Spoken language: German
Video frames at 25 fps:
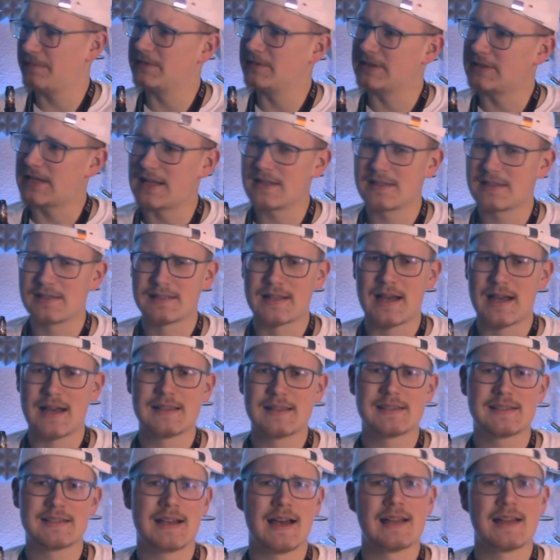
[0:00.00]
ein ganz,
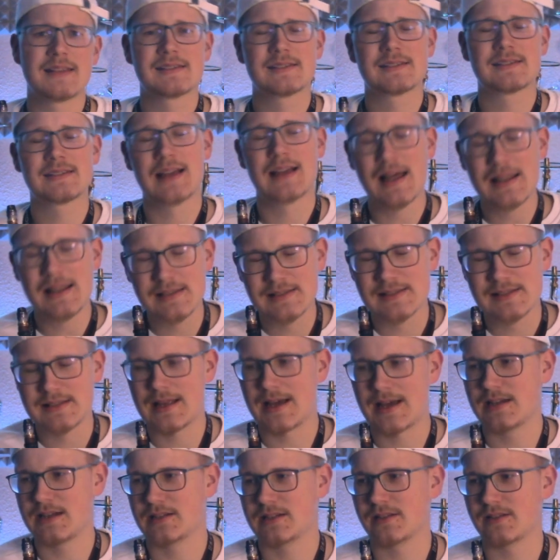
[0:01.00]
ganz, ganz, ganz
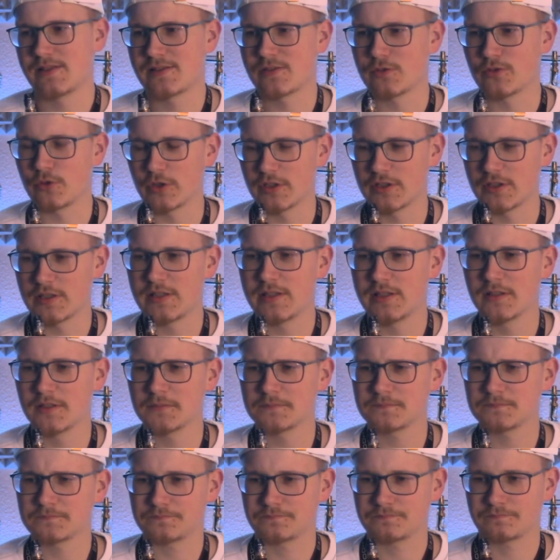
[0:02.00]
leichtes Drücken hier,
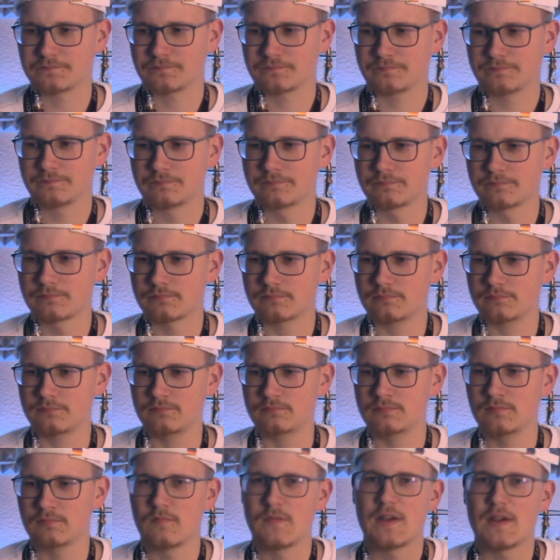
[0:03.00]

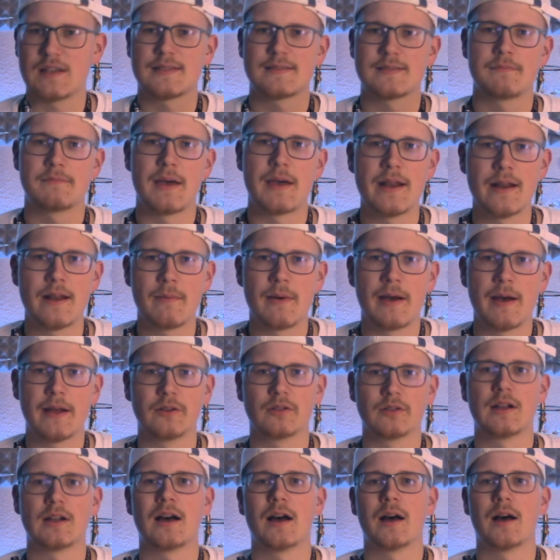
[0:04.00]
was meiner
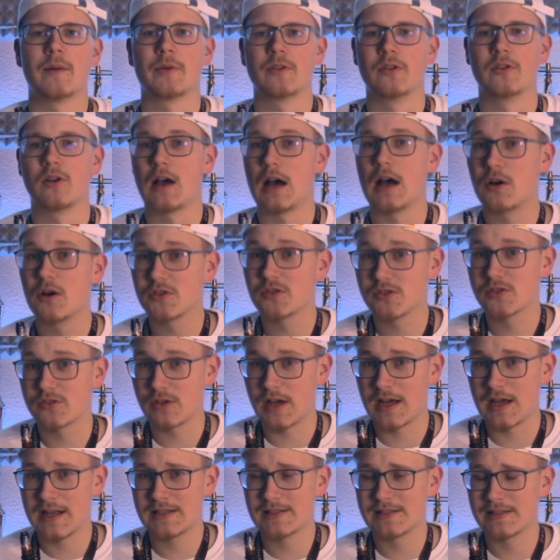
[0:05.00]
Meinung nach aber noch
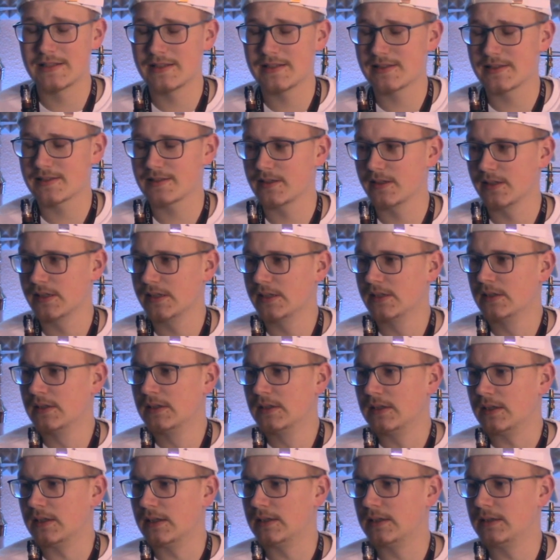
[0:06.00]
auszuhalten ist.
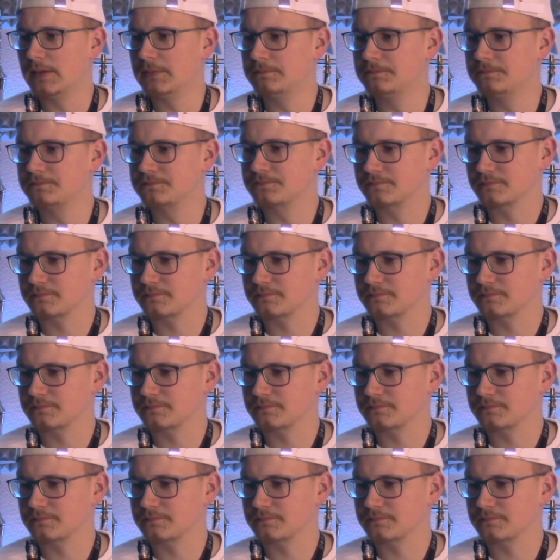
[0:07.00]
Ähm,